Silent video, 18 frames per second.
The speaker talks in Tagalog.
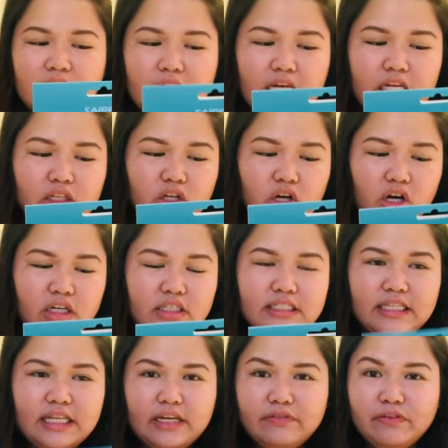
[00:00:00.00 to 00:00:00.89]
it
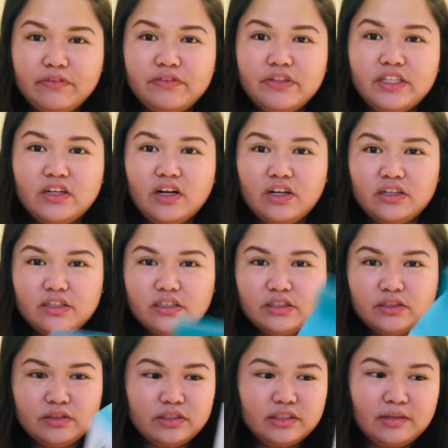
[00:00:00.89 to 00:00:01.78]
costs like $50 or
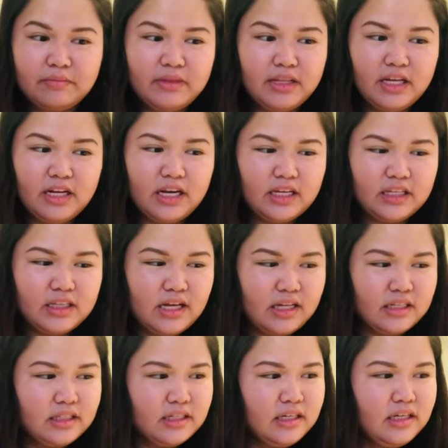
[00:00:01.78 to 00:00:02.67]
something like that.
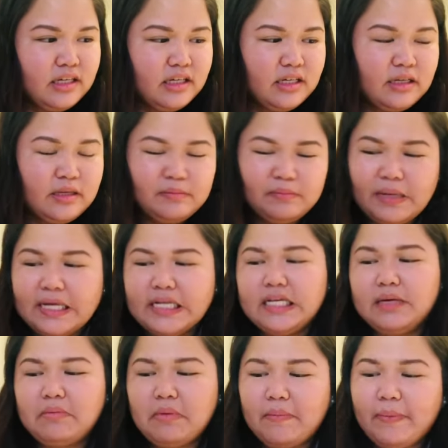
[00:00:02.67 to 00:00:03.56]
Ta ah,
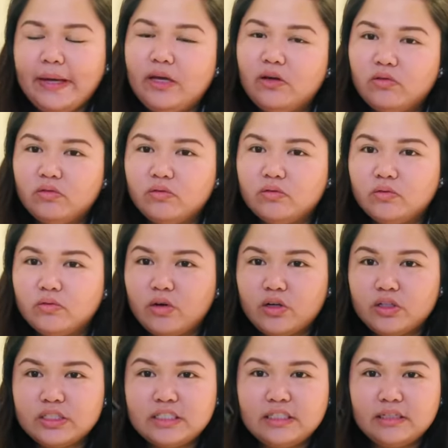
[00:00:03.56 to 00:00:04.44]
iba pa yung
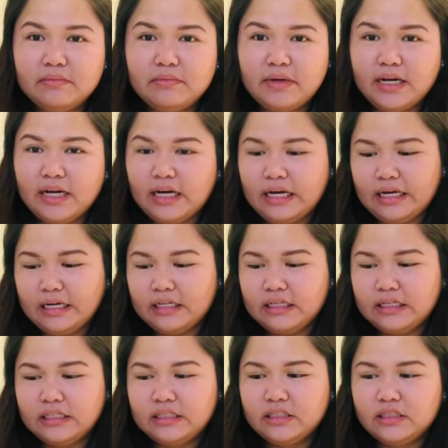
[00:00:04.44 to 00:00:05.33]
cost ng mga
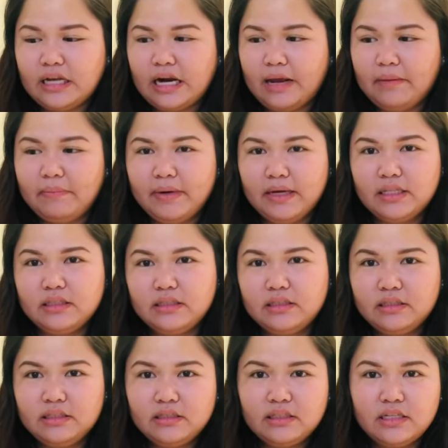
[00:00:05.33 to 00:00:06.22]
tripod,
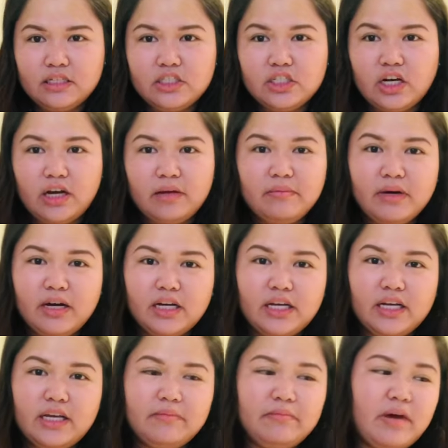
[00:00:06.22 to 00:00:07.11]
tsaka mga
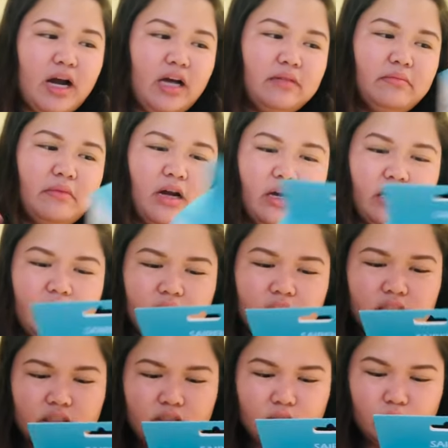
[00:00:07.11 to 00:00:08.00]
ganyan bracket-bracket.
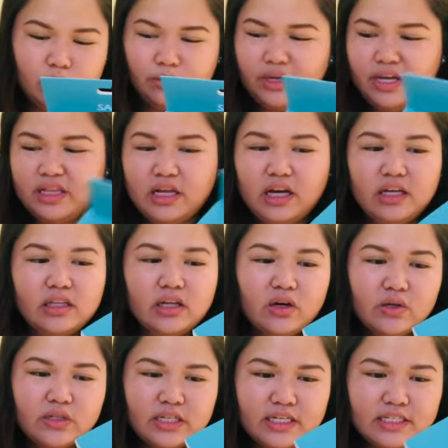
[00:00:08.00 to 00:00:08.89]
So, yan, nakita
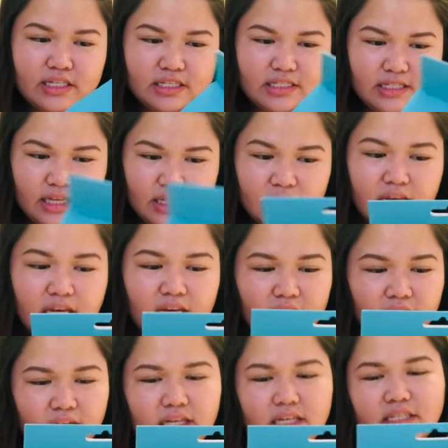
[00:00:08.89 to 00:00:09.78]
ko siya isang set,
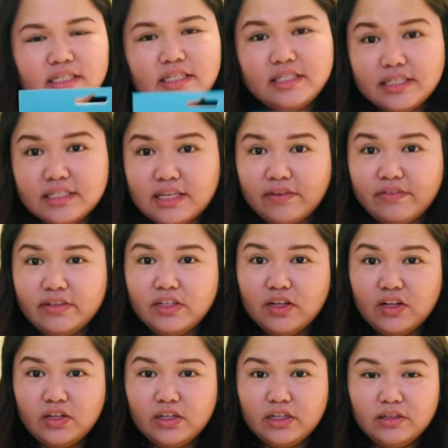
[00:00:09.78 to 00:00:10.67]
$67,
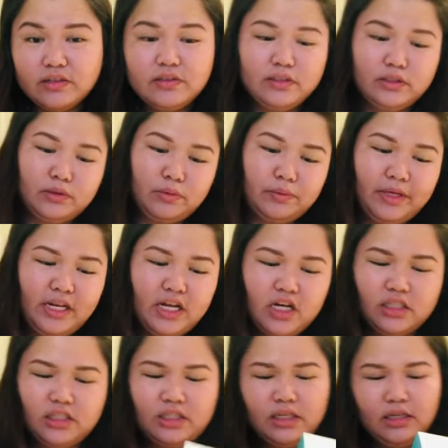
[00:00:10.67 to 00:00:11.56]
so why not?